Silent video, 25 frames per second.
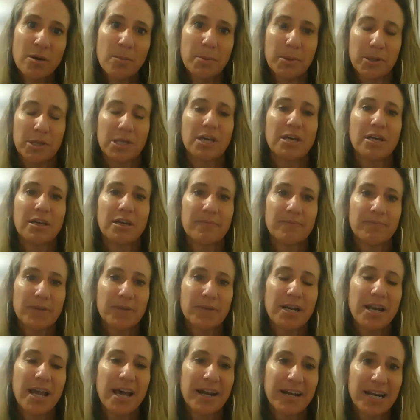porque
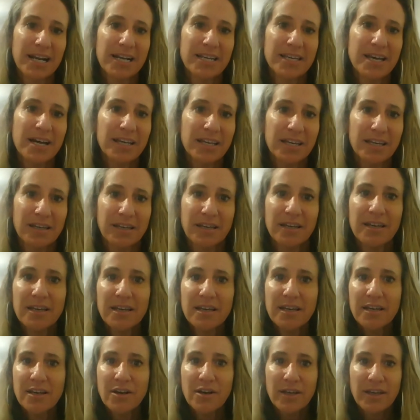la realidad es que
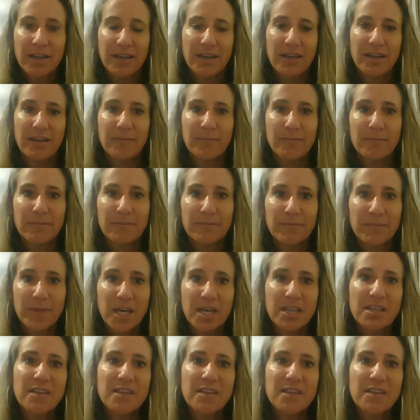em, es